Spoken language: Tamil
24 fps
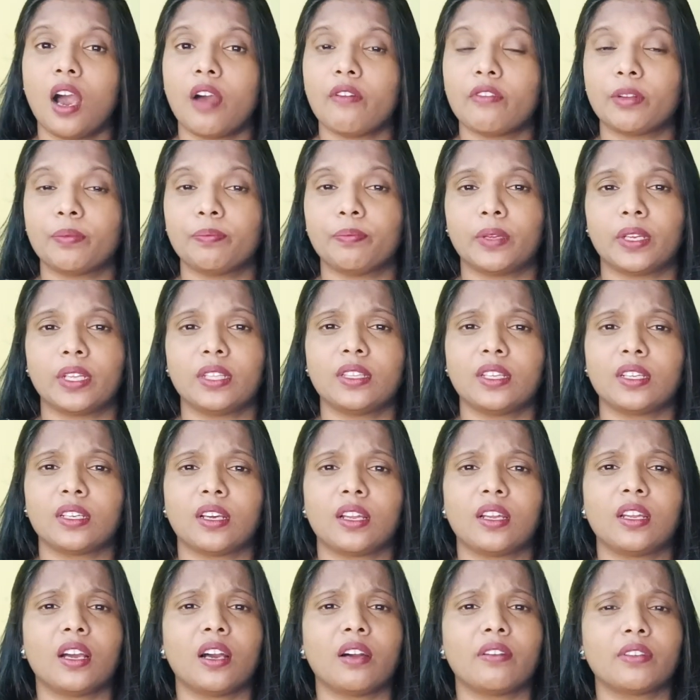அவர்
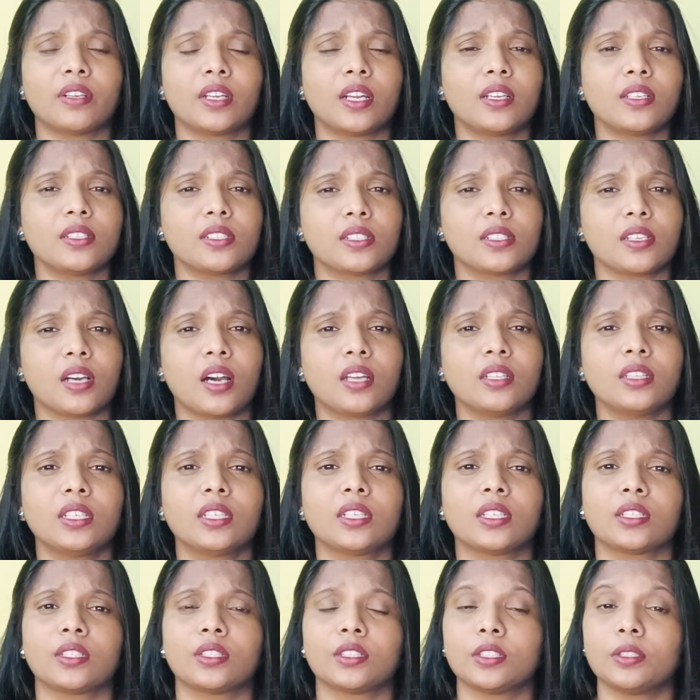பிறந்தனால அவரால்
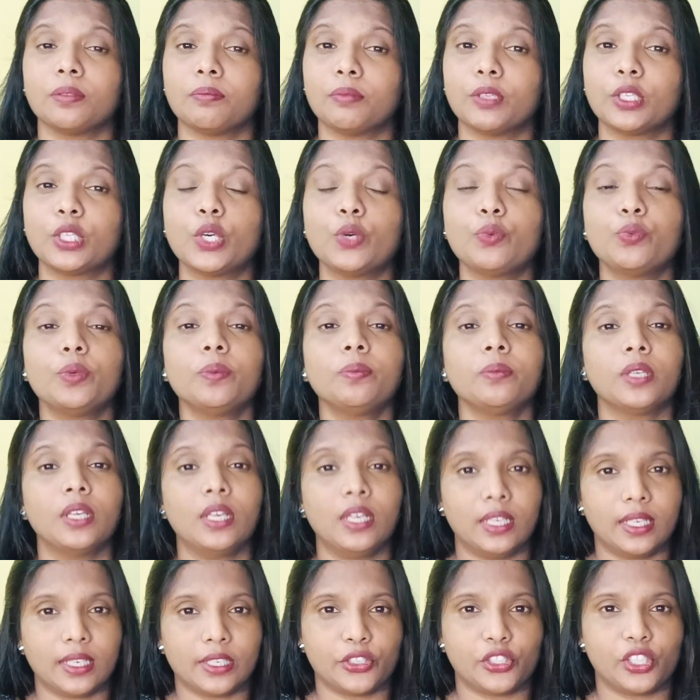சாதிக்கிறதுக்கு மிகவும்
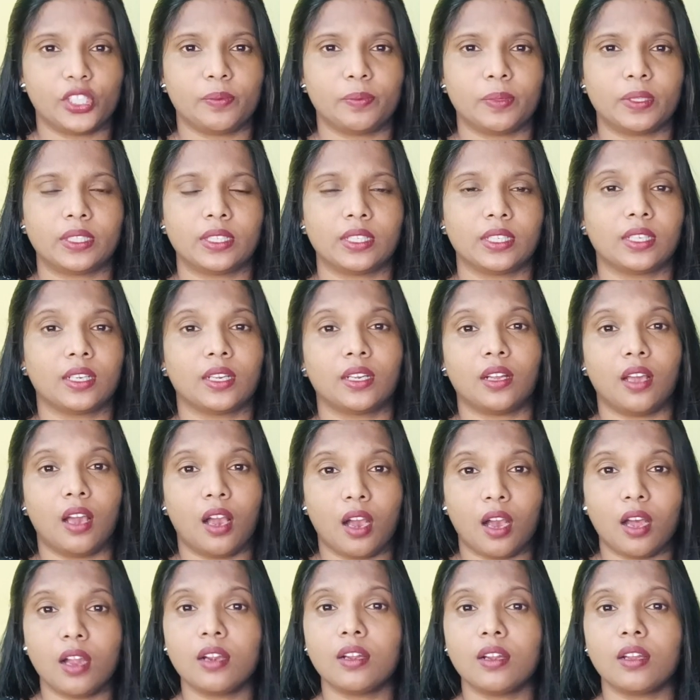கஷ்டப்பட்டிருக்கிறார்
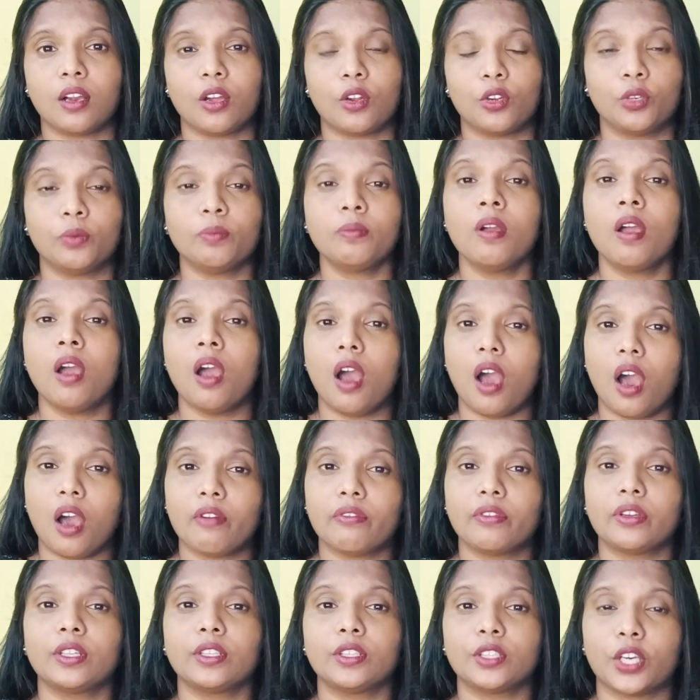ஆனாலும்
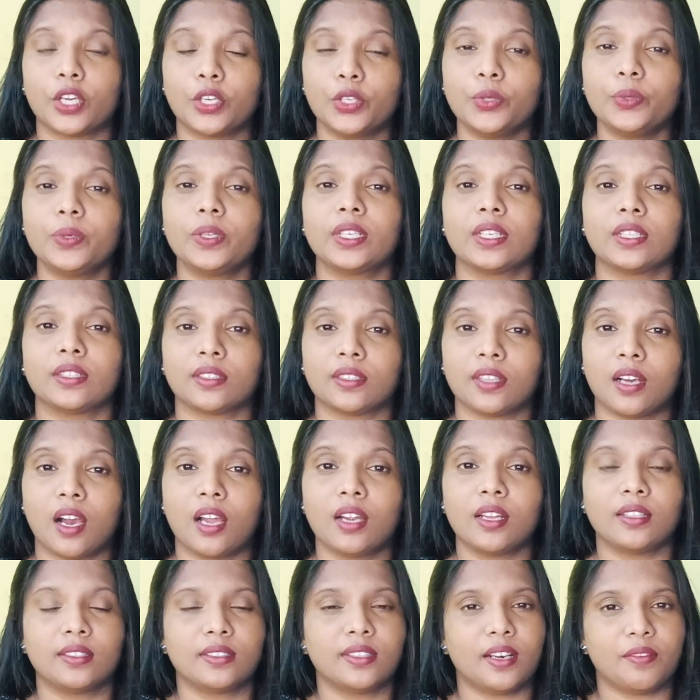அவர் தன்னுடைய
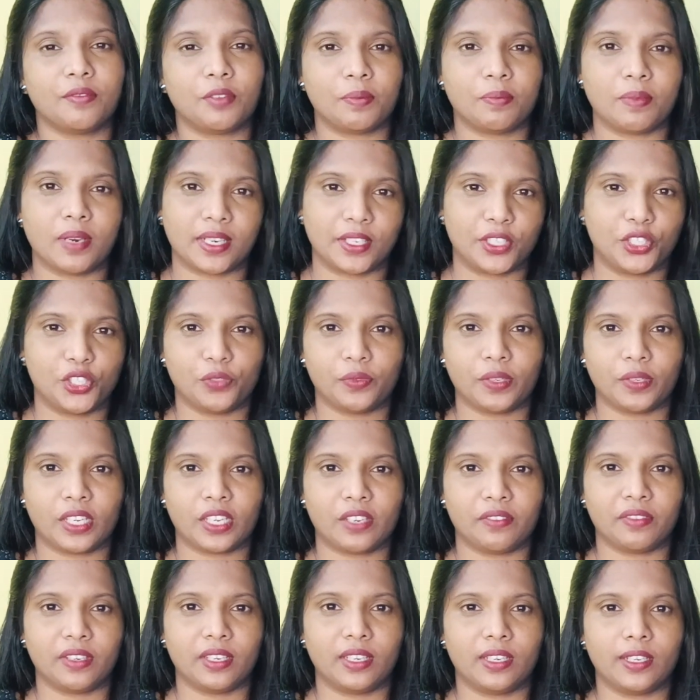தாளந்தை அவர் மறைச்சி
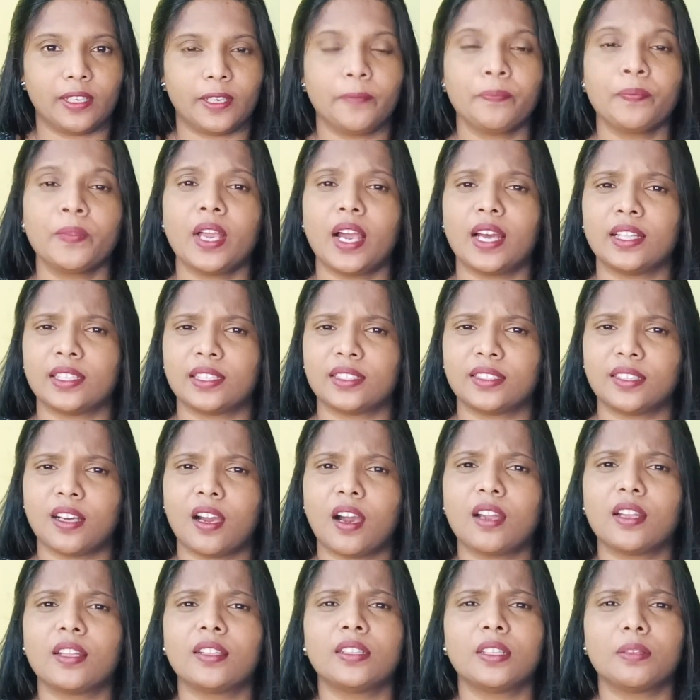வைக்கவே இல்லை அந்த
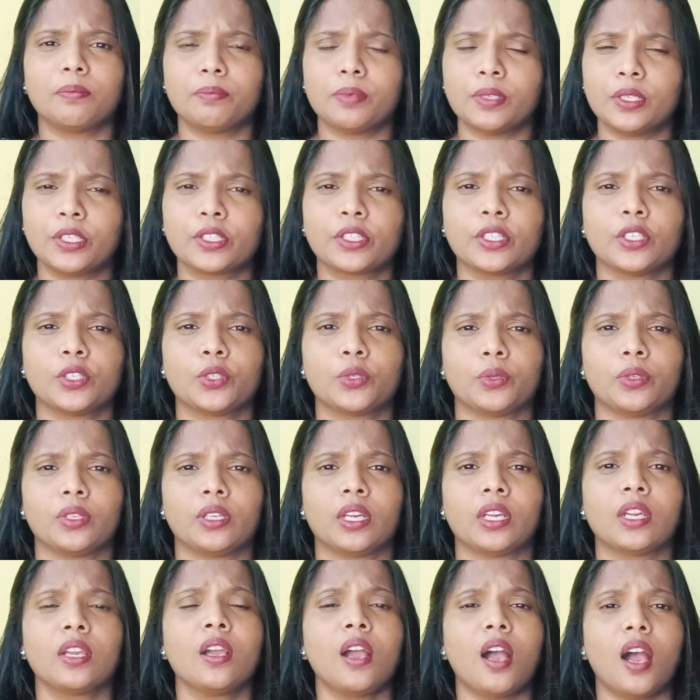தாளந்தை பெருக்கி
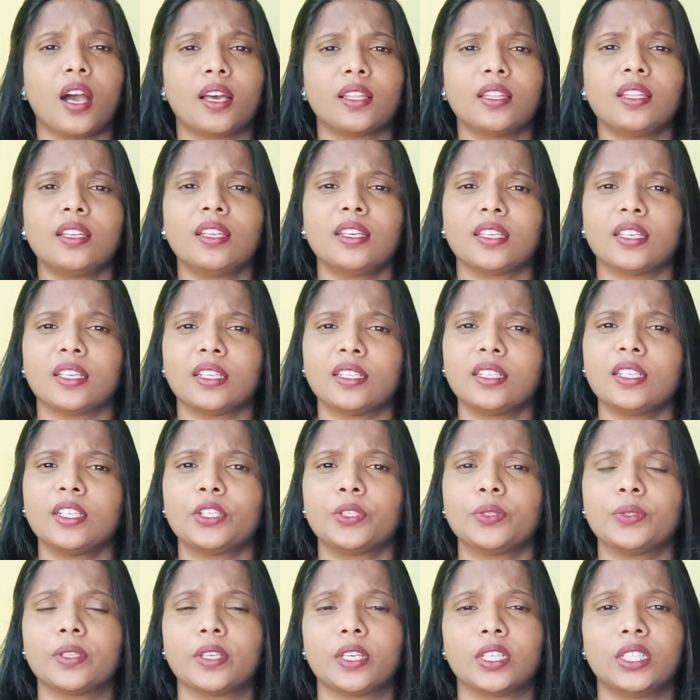கொண்டே அதில் என்ன
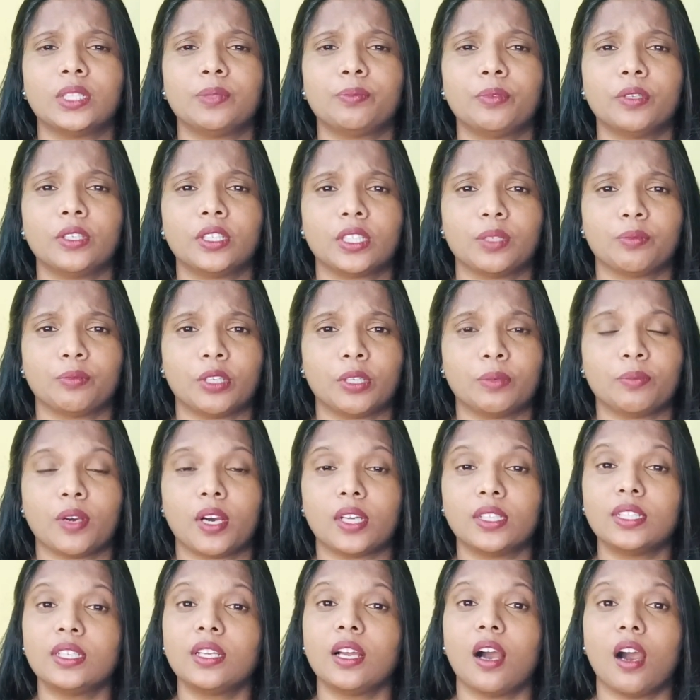இன்னும் கண்டுபிடிக்க
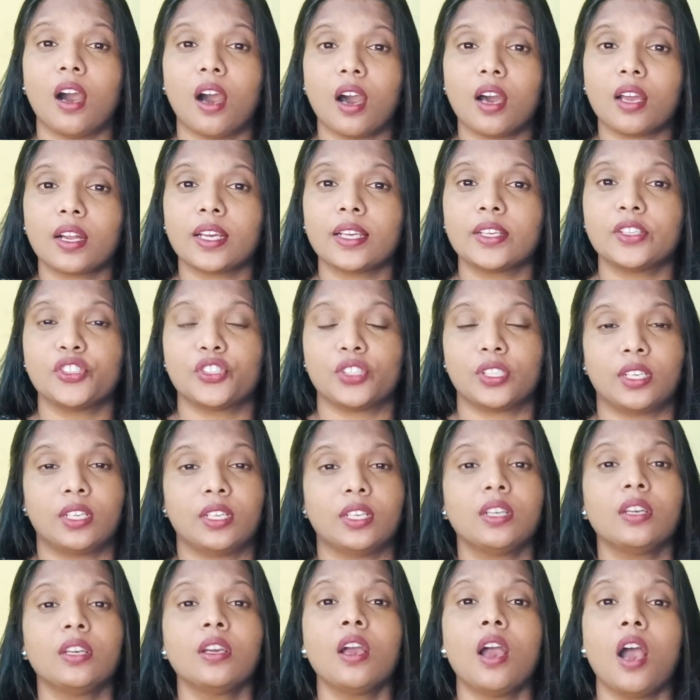முடியுமோ அதில்
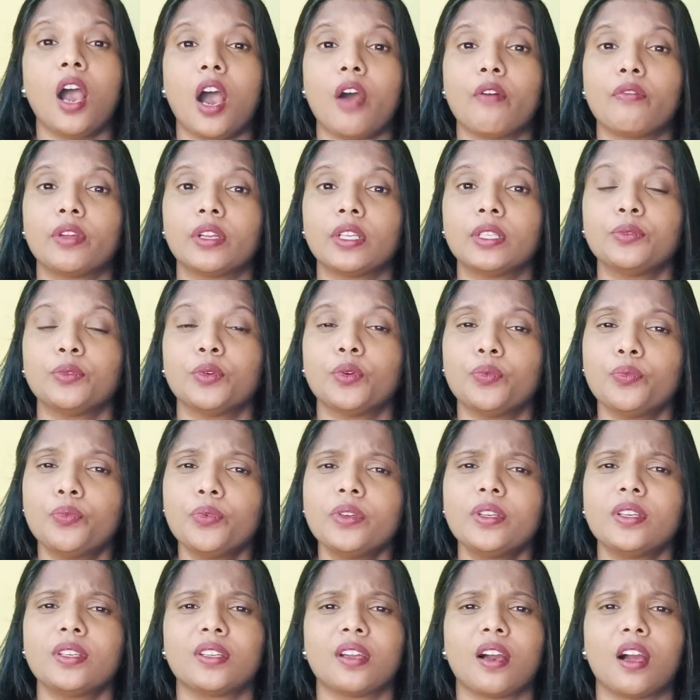ஆராய்ச்சியில் அவர்
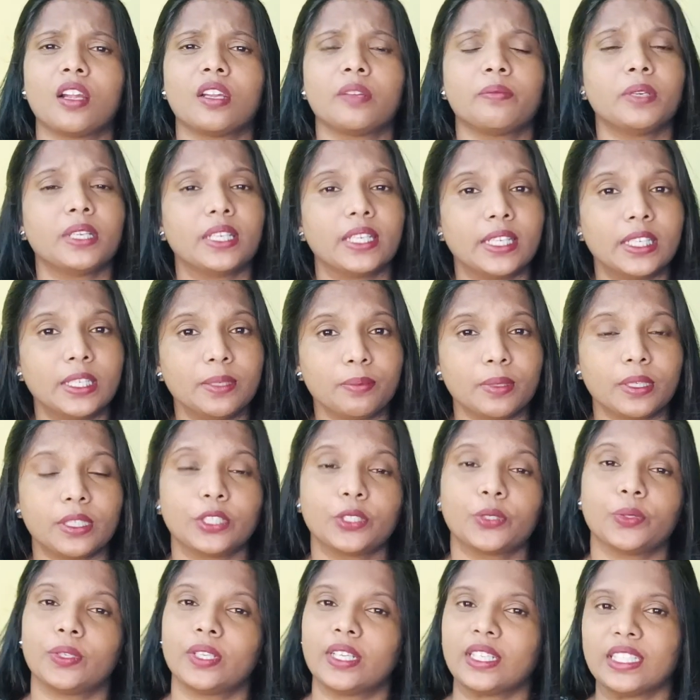ஒவ்வொரு நாளுமே
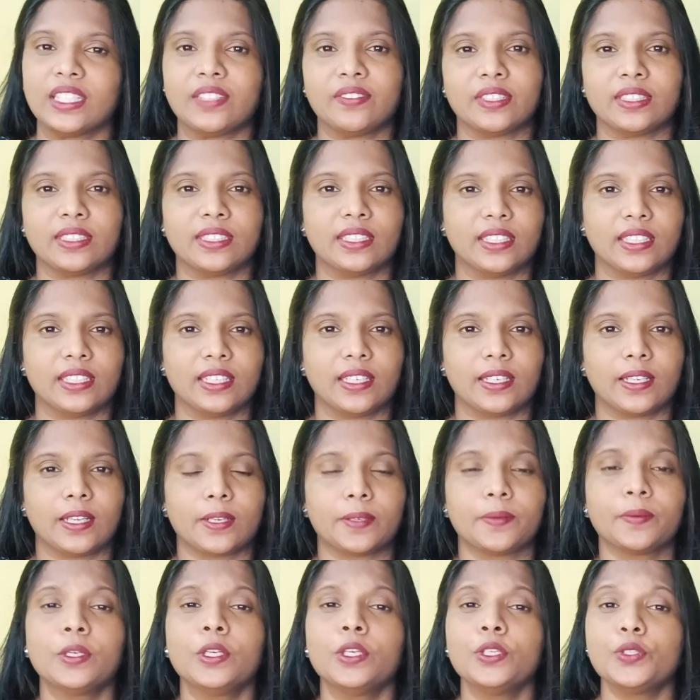ஈடுபட்டு கொண்டே தான்
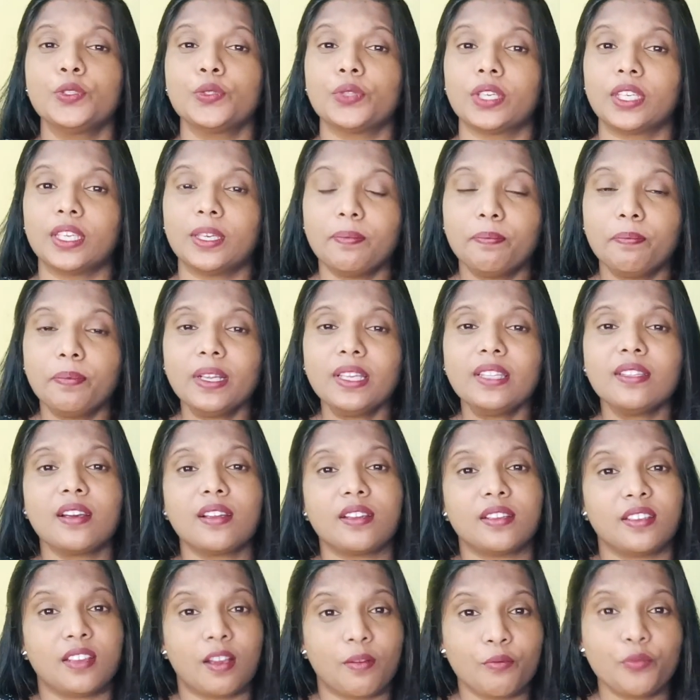வந்திருக்கிறார் ஸோ இப்படி
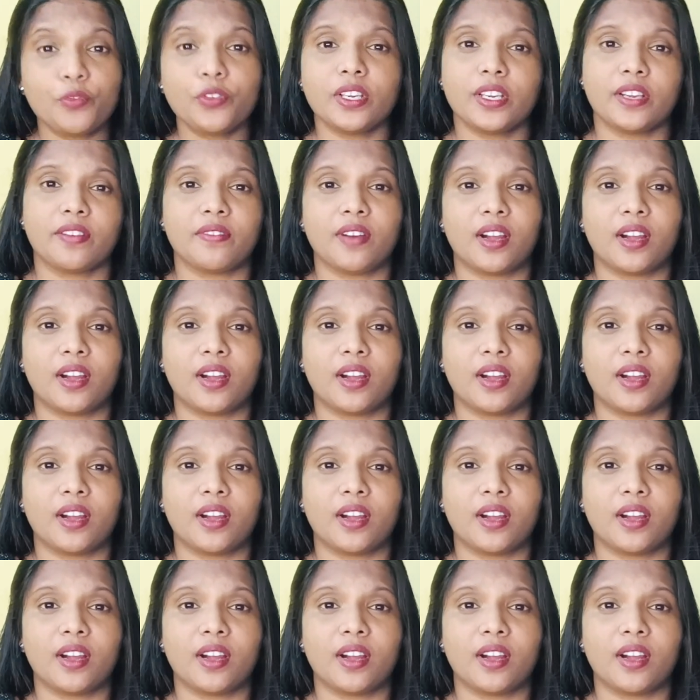தான் நம்முடைய